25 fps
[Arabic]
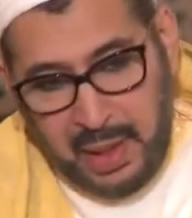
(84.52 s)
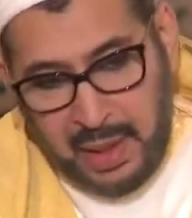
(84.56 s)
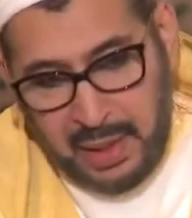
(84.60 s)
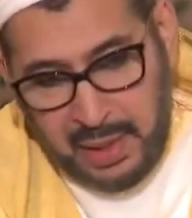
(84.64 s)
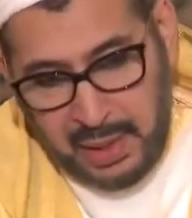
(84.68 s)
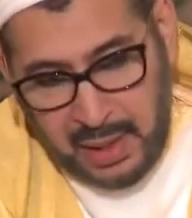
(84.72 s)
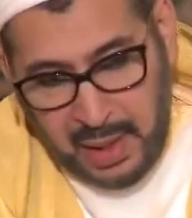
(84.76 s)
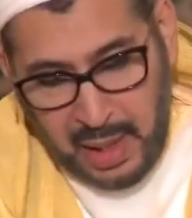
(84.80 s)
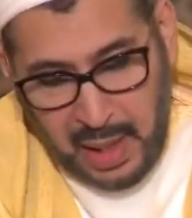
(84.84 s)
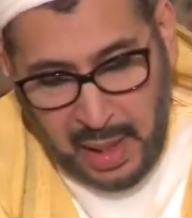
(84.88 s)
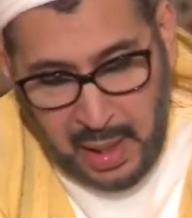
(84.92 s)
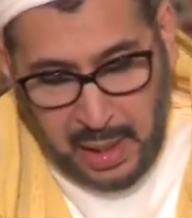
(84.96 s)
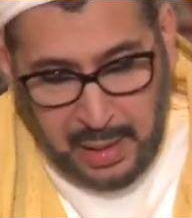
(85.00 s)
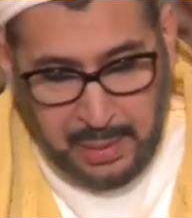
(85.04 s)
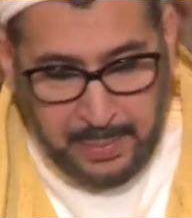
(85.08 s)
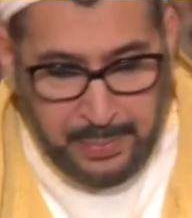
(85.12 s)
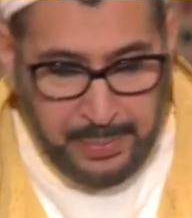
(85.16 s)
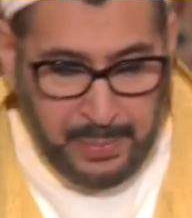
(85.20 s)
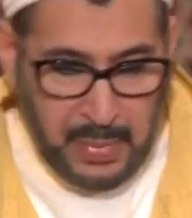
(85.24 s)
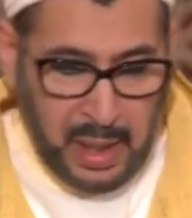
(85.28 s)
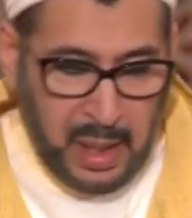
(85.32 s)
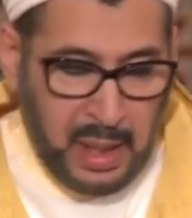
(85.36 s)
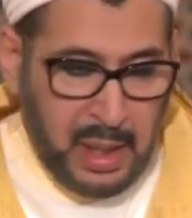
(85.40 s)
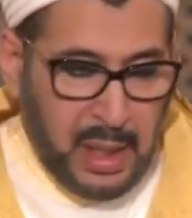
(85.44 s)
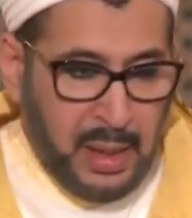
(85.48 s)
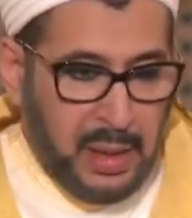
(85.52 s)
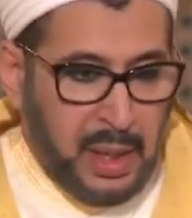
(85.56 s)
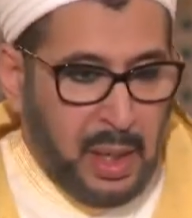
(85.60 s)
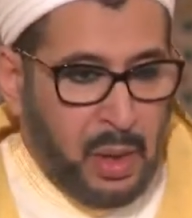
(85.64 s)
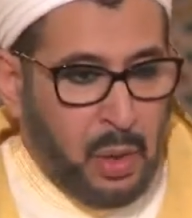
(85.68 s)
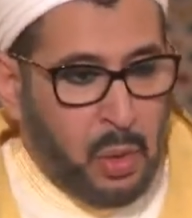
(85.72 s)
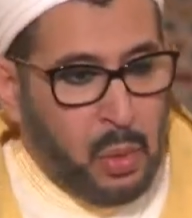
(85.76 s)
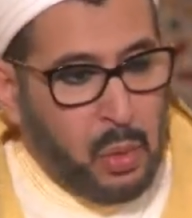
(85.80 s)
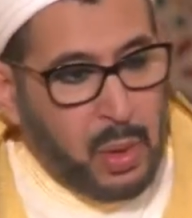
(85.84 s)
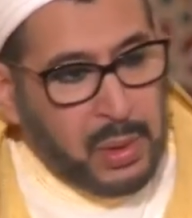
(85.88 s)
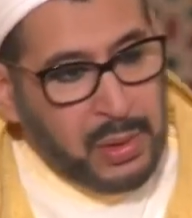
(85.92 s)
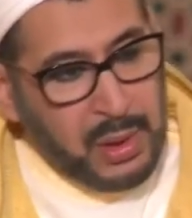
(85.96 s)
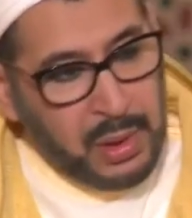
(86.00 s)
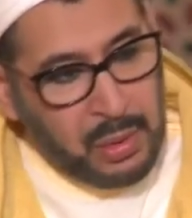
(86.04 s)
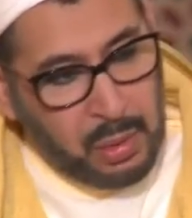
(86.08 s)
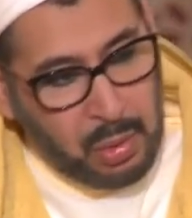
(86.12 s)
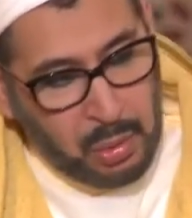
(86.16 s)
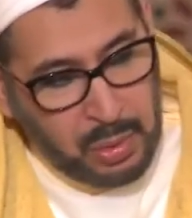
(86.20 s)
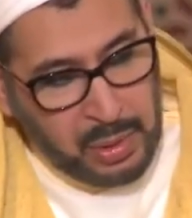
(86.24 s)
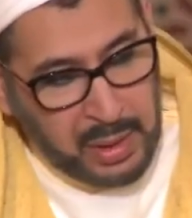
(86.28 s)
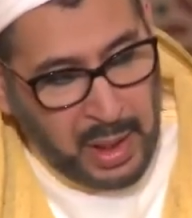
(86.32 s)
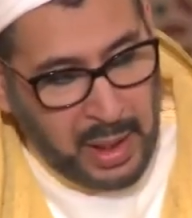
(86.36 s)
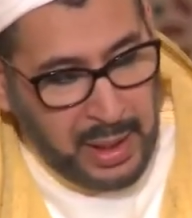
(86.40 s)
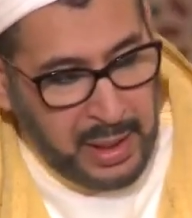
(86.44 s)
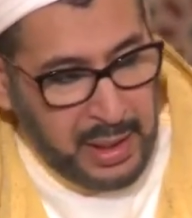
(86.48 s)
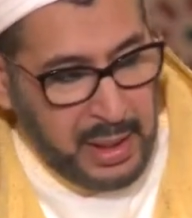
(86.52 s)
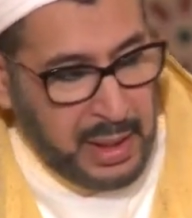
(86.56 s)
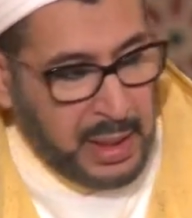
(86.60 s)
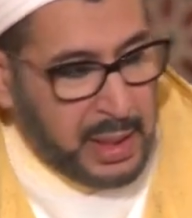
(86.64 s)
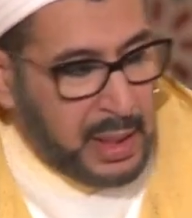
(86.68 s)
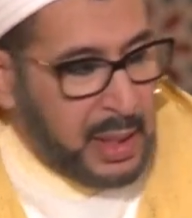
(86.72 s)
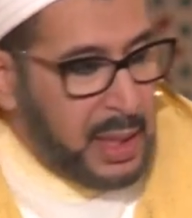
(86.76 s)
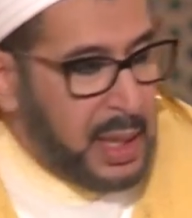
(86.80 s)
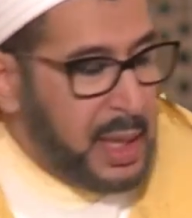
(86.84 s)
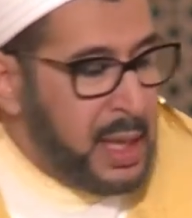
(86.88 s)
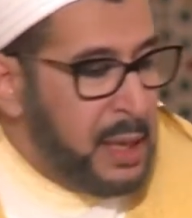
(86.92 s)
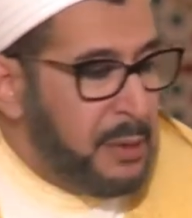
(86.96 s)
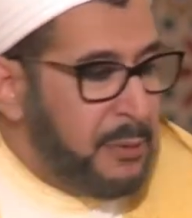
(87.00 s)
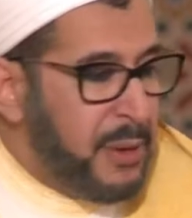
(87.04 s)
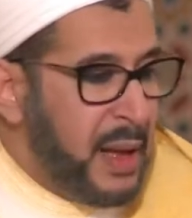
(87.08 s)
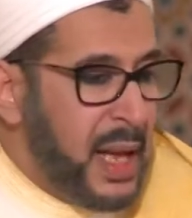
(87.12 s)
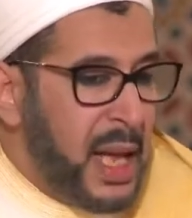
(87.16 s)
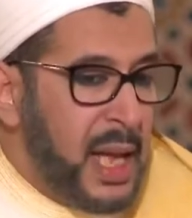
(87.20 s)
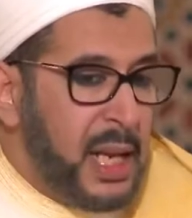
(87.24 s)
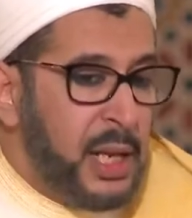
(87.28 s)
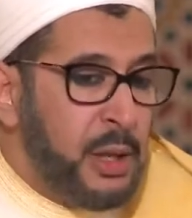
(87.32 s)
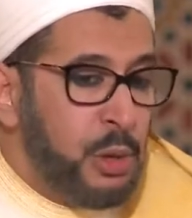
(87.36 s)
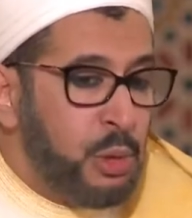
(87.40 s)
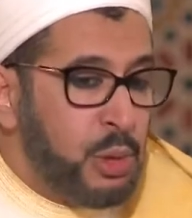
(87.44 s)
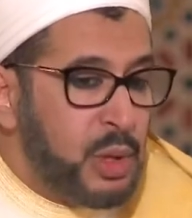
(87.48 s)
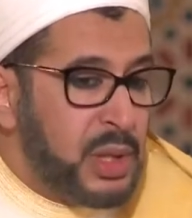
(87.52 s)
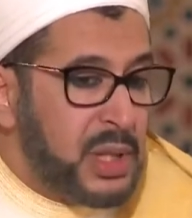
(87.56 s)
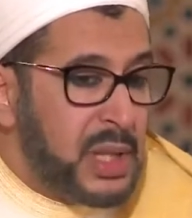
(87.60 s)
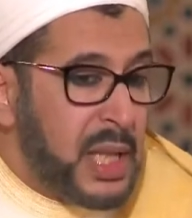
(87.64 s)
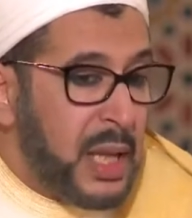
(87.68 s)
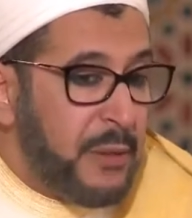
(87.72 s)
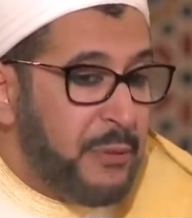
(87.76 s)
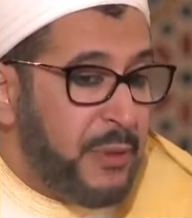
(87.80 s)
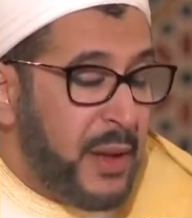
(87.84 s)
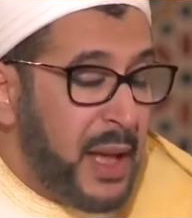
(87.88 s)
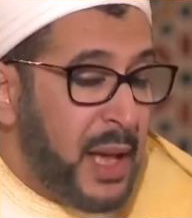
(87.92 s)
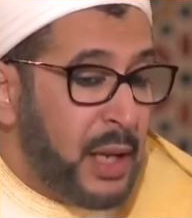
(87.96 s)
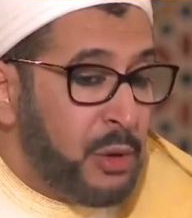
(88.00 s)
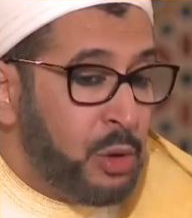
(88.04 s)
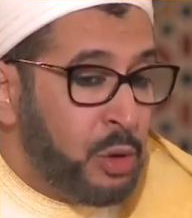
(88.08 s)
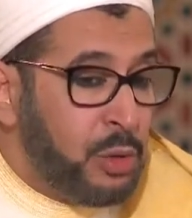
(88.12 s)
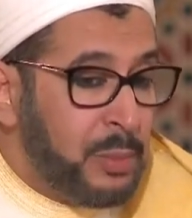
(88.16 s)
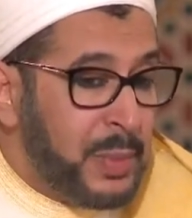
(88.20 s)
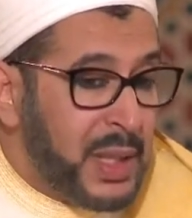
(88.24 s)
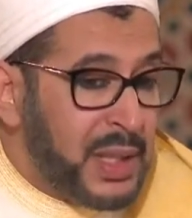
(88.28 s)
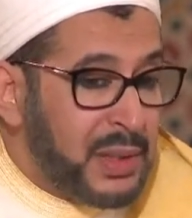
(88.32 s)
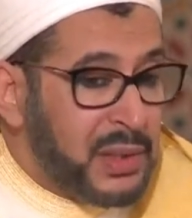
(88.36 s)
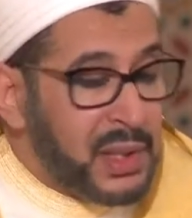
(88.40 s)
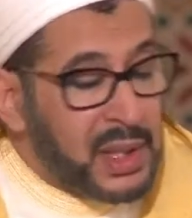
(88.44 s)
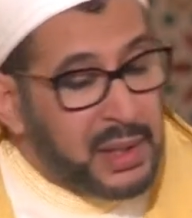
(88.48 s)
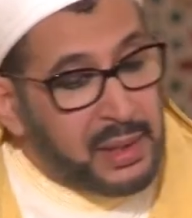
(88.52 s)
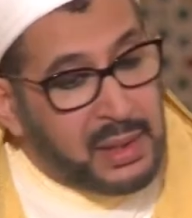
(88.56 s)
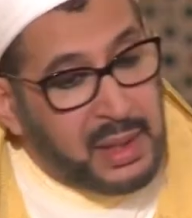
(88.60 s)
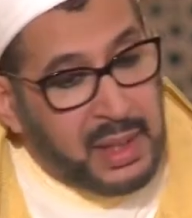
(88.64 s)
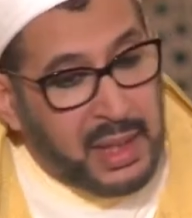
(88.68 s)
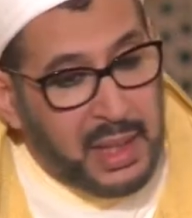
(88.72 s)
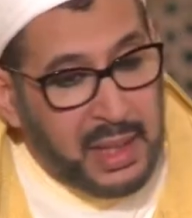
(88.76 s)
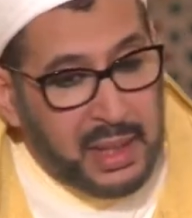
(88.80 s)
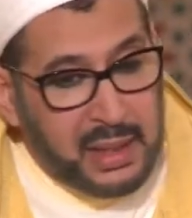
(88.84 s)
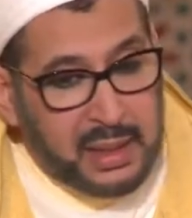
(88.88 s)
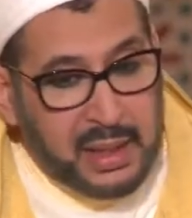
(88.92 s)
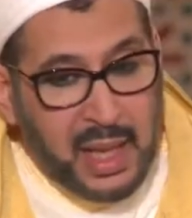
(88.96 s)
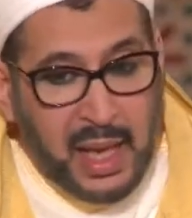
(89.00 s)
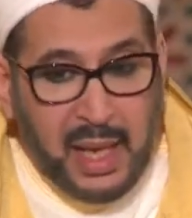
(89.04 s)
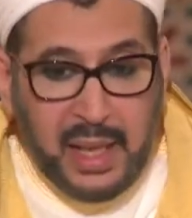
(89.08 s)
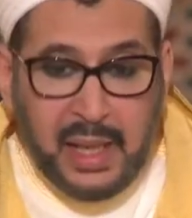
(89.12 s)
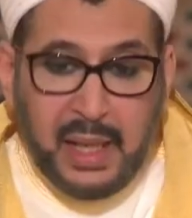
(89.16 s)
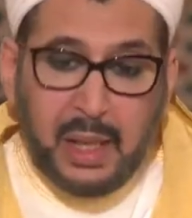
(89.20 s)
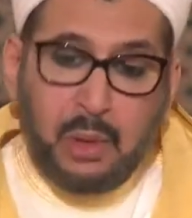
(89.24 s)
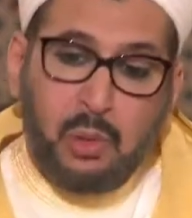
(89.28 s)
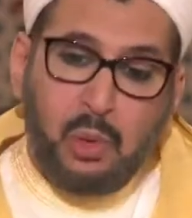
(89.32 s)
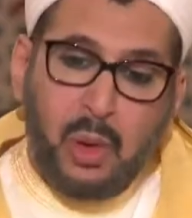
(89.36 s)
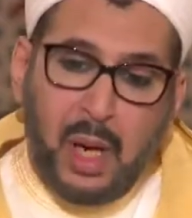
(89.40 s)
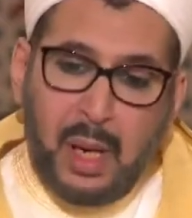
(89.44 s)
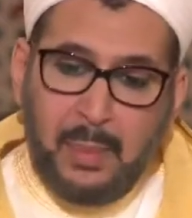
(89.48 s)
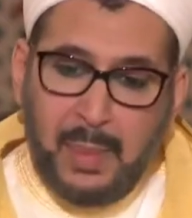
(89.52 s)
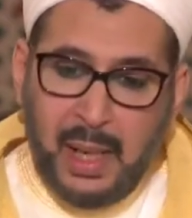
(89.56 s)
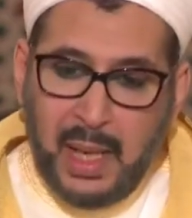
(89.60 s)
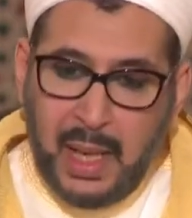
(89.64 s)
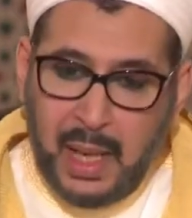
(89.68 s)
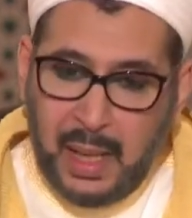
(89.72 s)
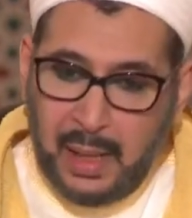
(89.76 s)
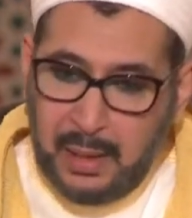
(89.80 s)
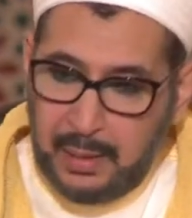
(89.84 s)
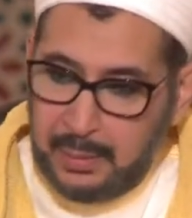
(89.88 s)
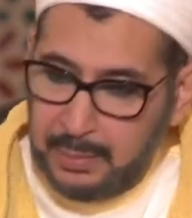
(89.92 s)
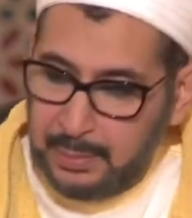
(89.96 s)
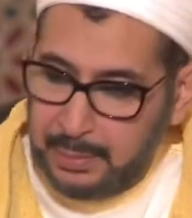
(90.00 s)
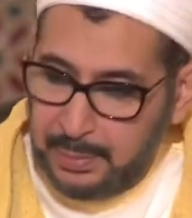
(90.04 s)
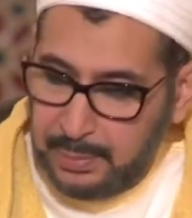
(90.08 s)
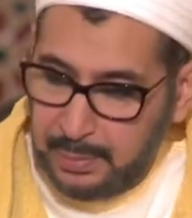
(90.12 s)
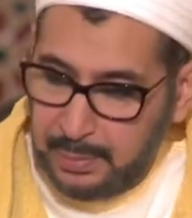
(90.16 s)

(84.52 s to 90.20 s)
بالإسكان الذي هو ضد التحريك فهل يستفاد من ضده التحريك أم لا